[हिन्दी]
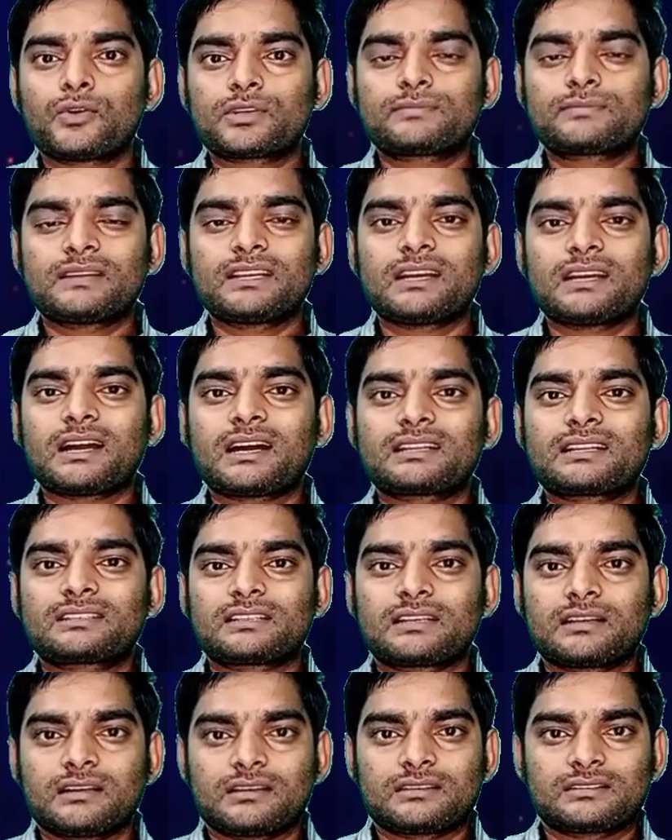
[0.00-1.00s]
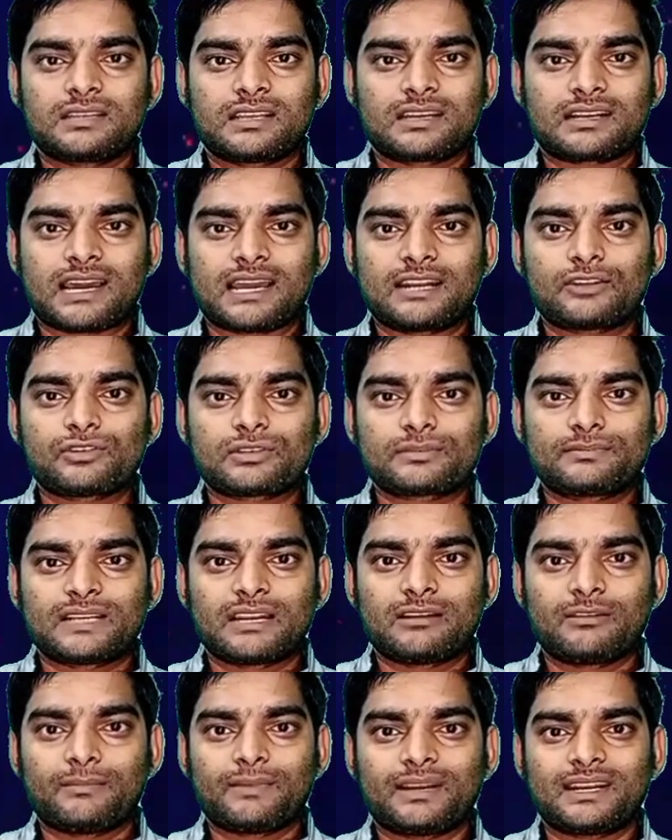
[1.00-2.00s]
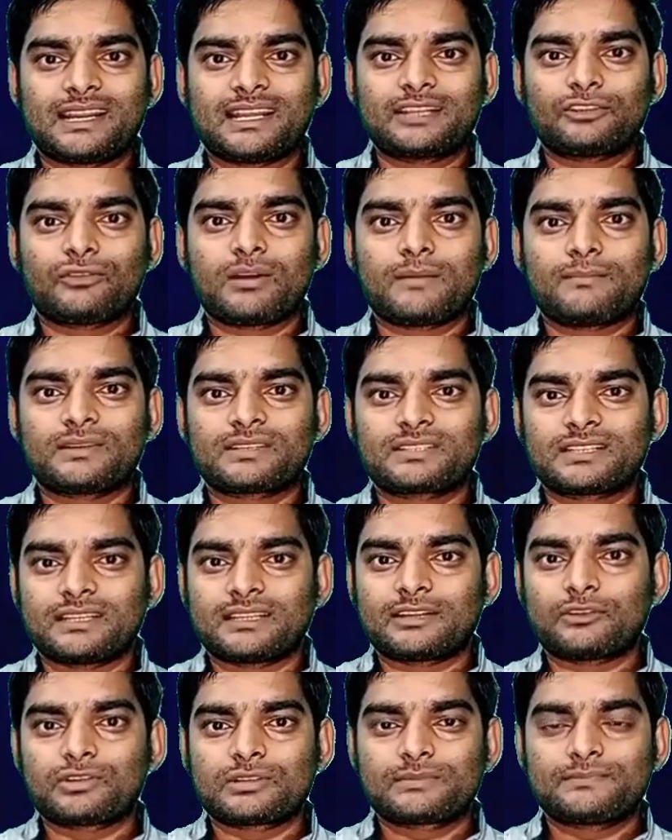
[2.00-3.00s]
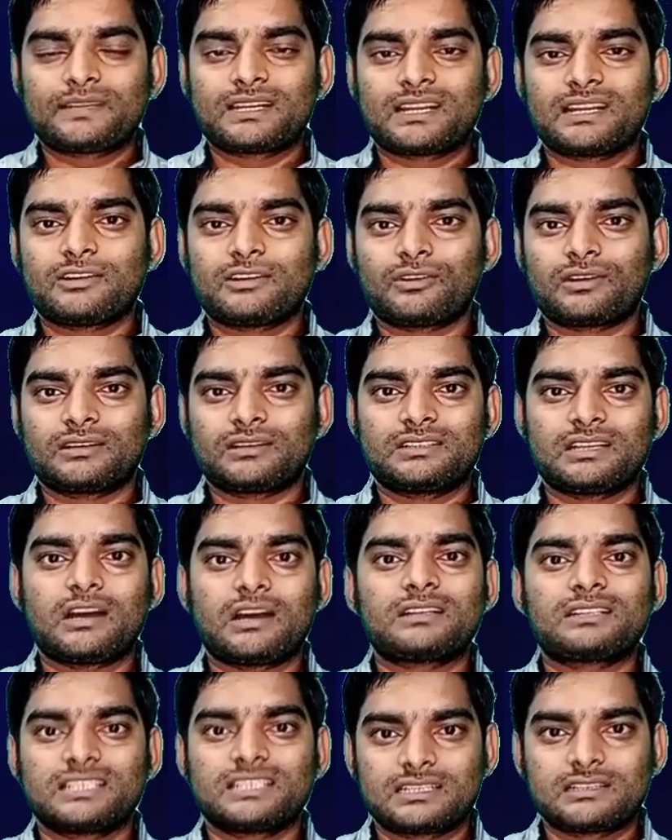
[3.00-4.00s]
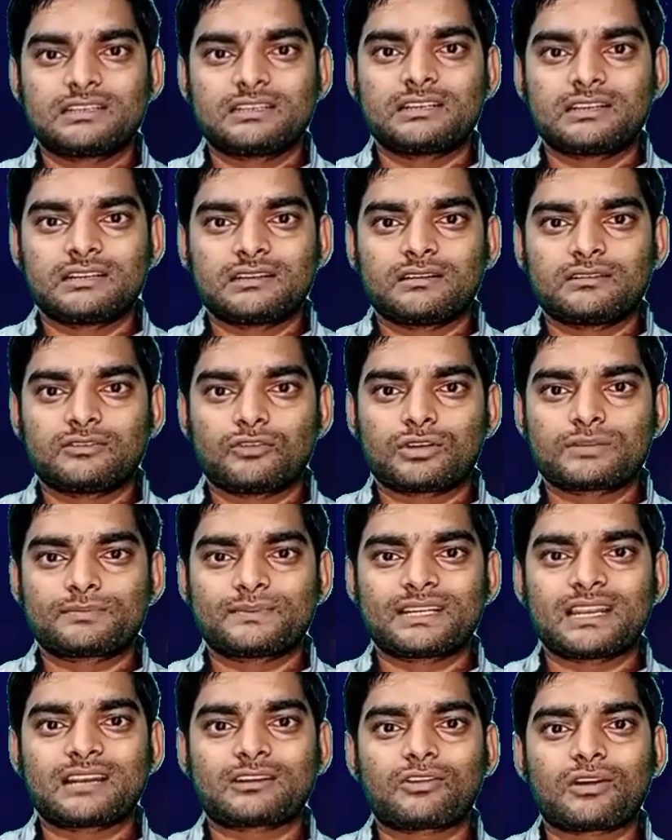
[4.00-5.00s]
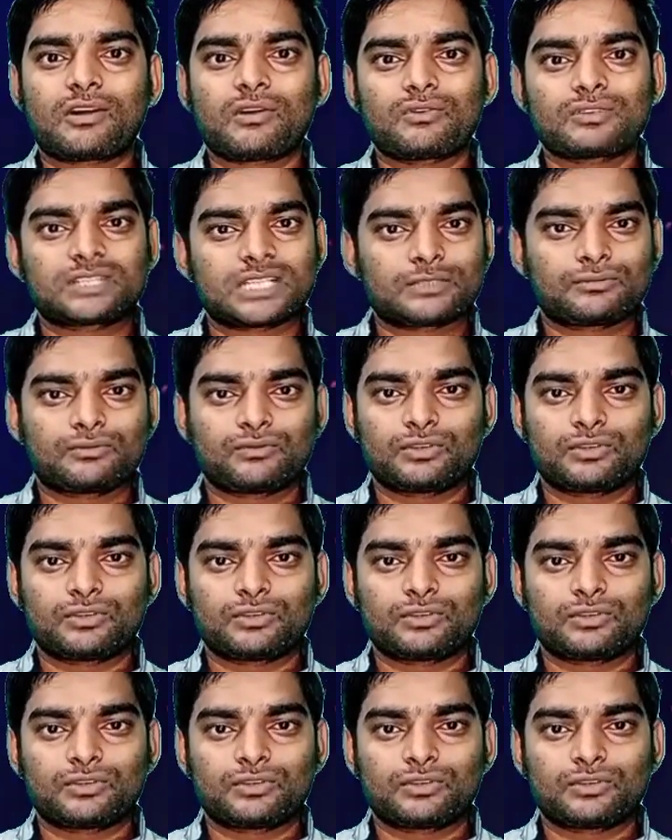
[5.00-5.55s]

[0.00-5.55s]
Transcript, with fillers: उसमें अगर सरकारी हॉस्पिटल में बना है तो वहां पर सदर हॉस्पिटल और जिस हॉस्पिटल का होगा उस